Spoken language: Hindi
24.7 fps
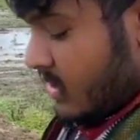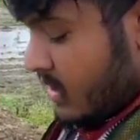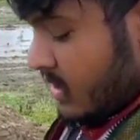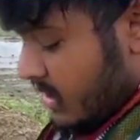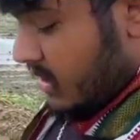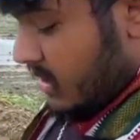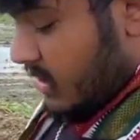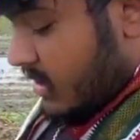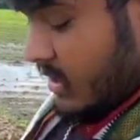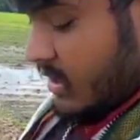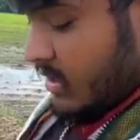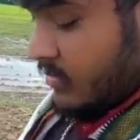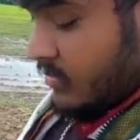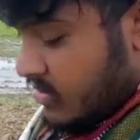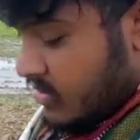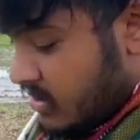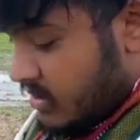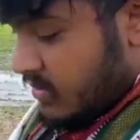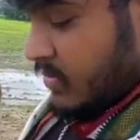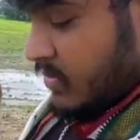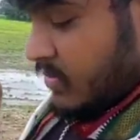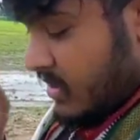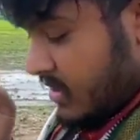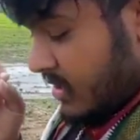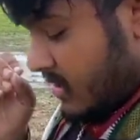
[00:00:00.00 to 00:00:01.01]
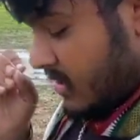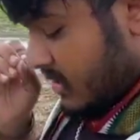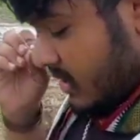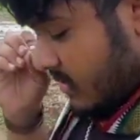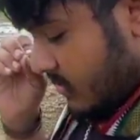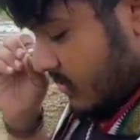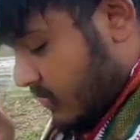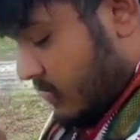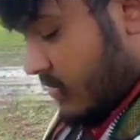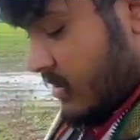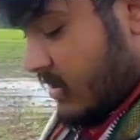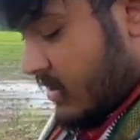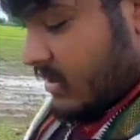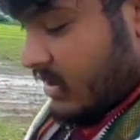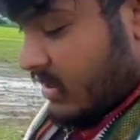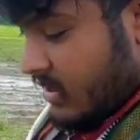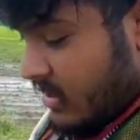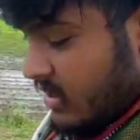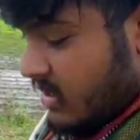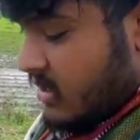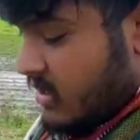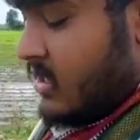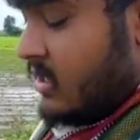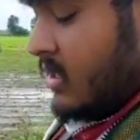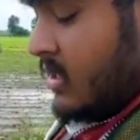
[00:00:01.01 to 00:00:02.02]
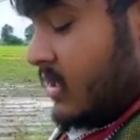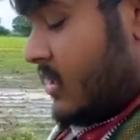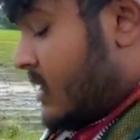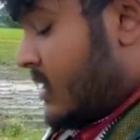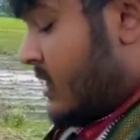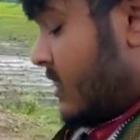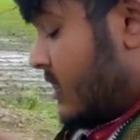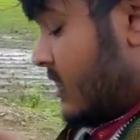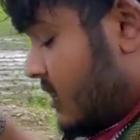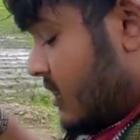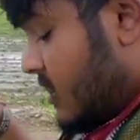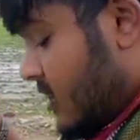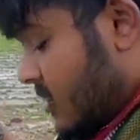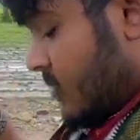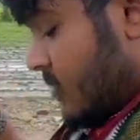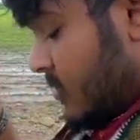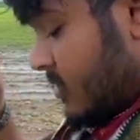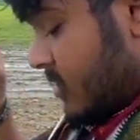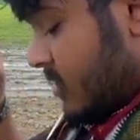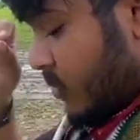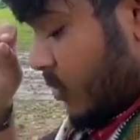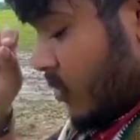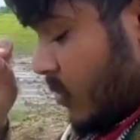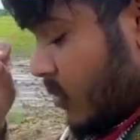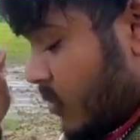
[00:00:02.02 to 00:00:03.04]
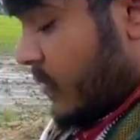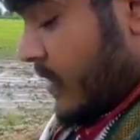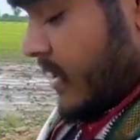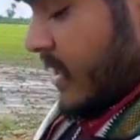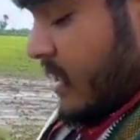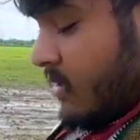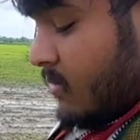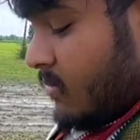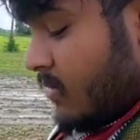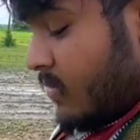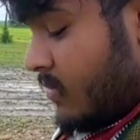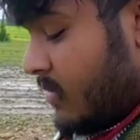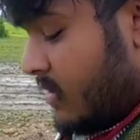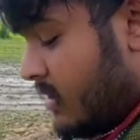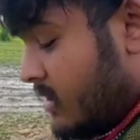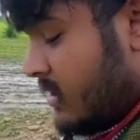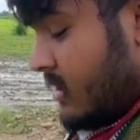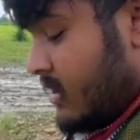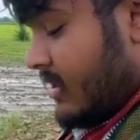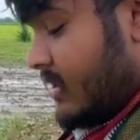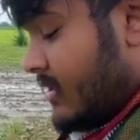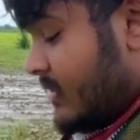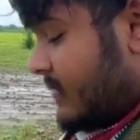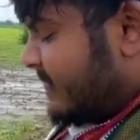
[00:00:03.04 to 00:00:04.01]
ना मुझे विदिशा में मिलती है ना मुझे भोपाल में मिलती है